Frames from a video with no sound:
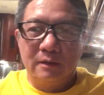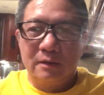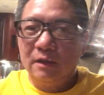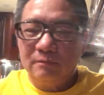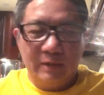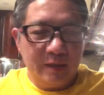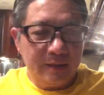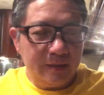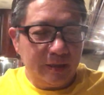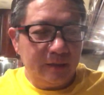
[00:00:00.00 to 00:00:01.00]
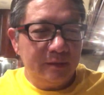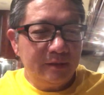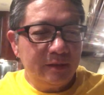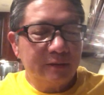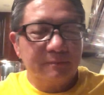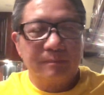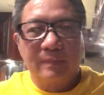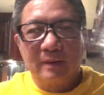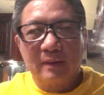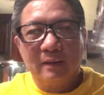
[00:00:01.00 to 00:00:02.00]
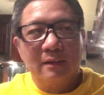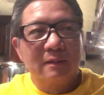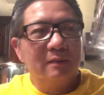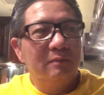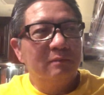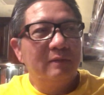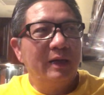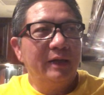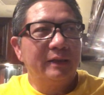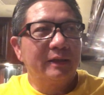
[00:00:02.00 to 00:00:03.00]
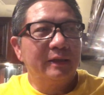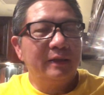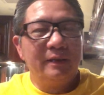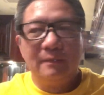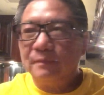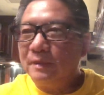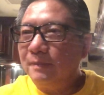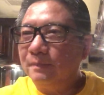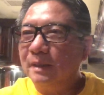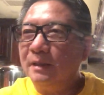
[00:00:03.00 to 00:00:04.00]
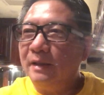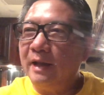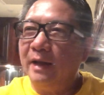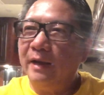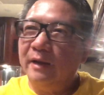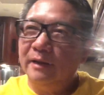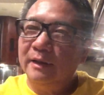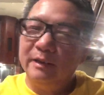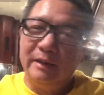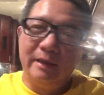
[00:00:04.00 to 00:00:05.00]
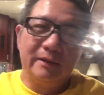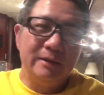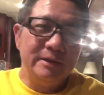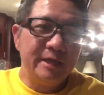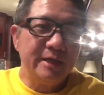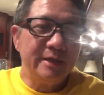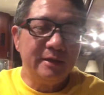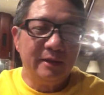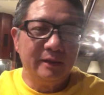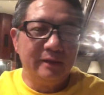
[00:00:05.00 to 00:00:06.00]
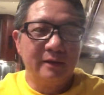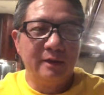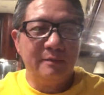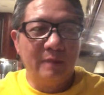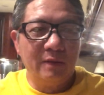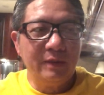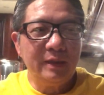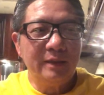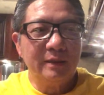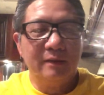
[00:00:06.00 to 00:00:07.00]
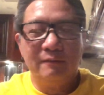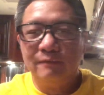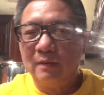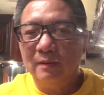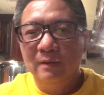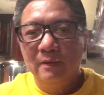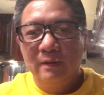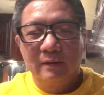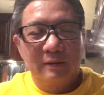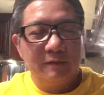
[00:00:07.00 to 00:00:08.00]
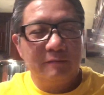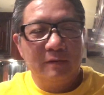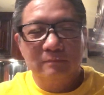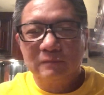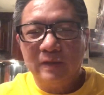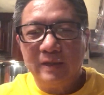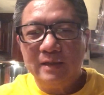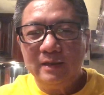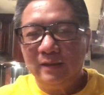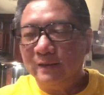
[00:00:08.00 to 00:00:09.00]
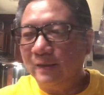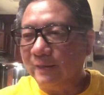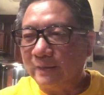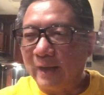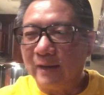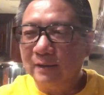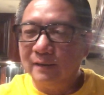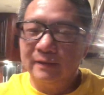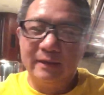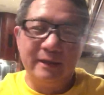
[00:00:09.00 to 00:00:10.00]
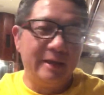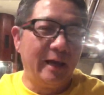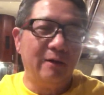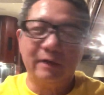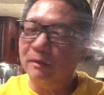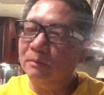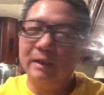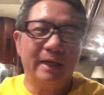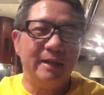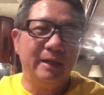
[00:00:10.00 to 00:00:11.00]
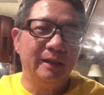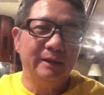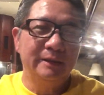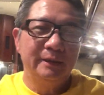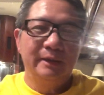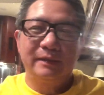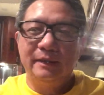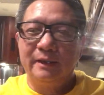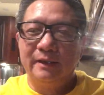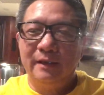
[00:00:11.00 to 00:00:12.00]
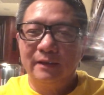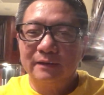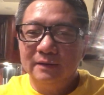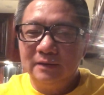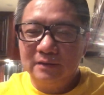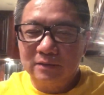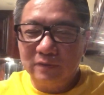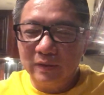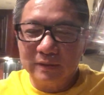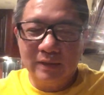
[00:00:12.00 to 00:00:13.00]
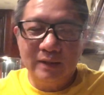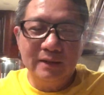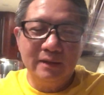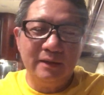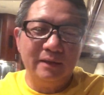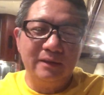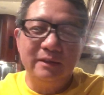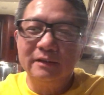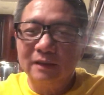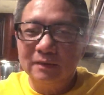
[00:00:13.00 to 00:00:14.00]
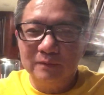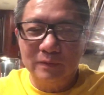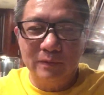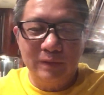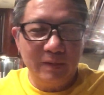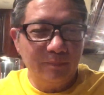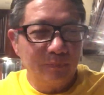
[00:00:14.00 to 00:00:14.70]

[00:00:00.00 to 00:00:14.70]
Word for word: nó không phải như vậy thứ nhất cũng phải thầy kim tinh gia hay nhà tiên tri hay thầy bói thầy thầy phong thủy hay thầy tăng hay thầy giáo kia không có thầy gì hết thì chỉ là người truyền tin đưa tin vui